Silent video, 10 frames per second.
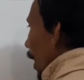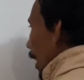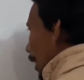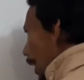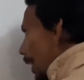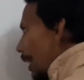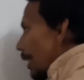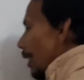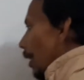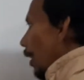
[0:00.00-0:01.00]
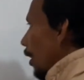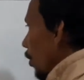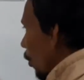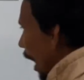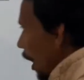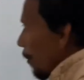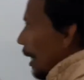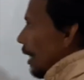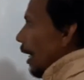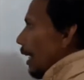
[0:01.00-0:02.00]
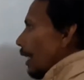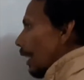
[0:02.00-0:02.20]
यानी कि संघ की जो राजभाषा है यानी